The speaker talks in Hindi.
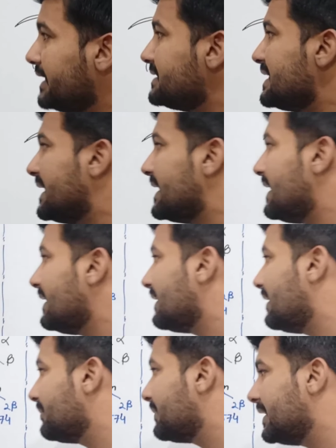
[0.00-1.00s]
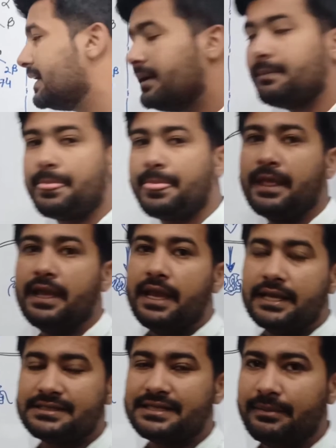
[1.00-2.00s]
था इसने क्या काम किया
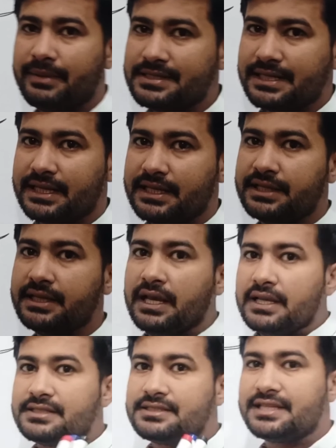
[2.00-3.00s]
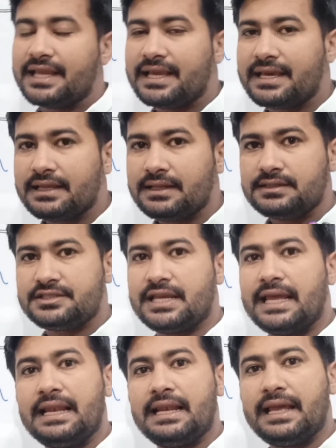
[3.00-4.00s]
इसने बेसिकली सिकल
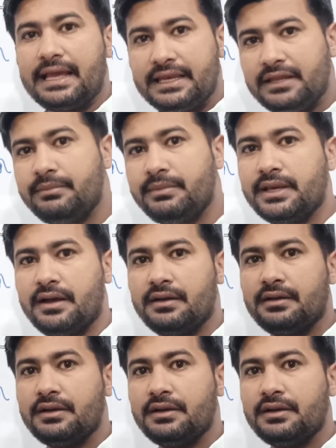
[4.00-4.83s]
सेल एनीमिया